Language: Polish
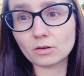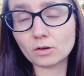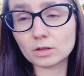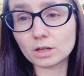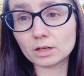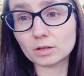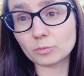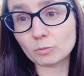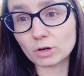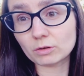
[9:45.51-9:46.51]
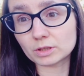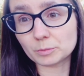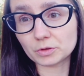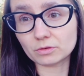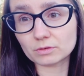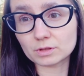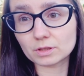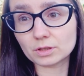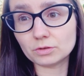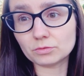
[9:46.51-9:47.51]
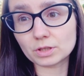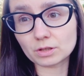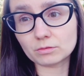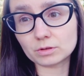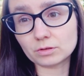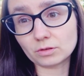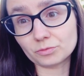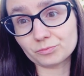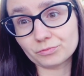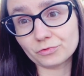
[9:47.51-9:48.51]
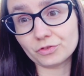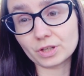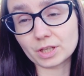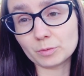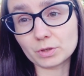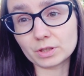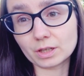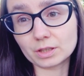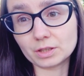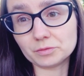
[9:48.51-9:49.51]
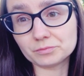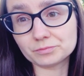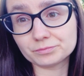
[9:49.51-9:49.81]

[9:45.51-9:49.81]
Ona pobrała te pieniądze i uciekła do Wielkiej Brytanii.